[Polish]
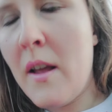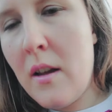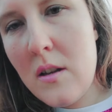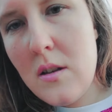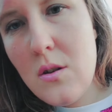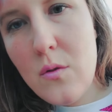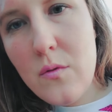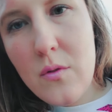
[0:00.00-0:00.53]

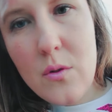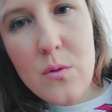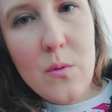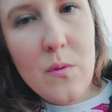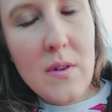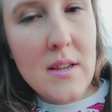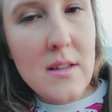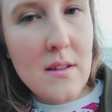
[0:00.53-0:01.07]
jakichś
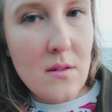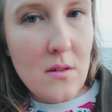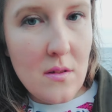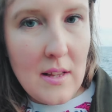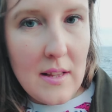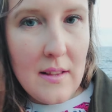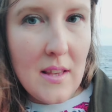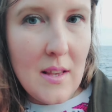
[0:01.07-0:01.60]
owoców leśnych, z
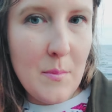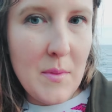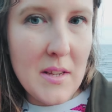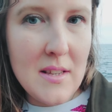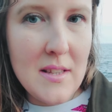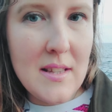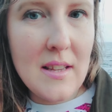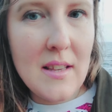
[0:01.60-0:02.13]
dodatkiem
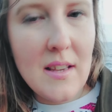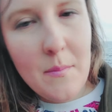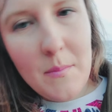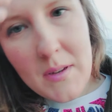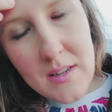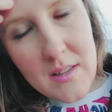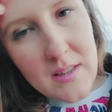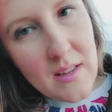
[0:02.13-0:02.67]
jakiegoś takiej
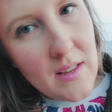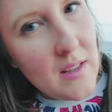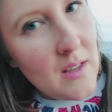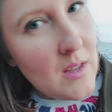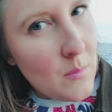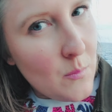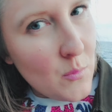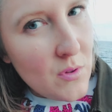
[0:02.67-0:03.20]
bardziej
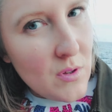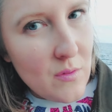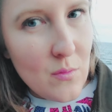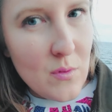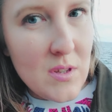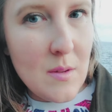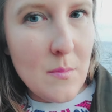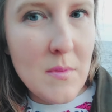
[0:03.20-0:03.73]

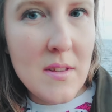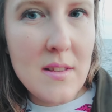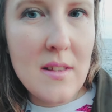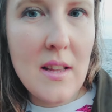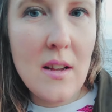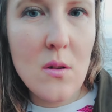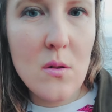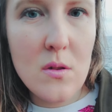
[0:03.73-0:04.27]
motywu
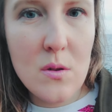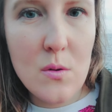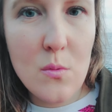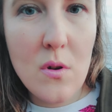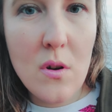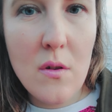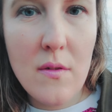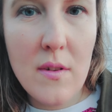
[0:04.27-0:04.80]
ziemistego,
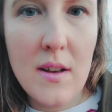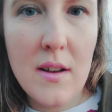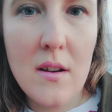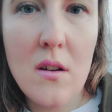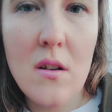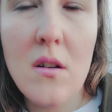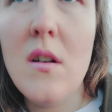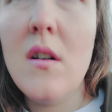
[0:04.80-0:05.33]

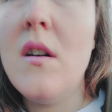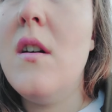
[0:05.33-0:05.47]
ściółkowego,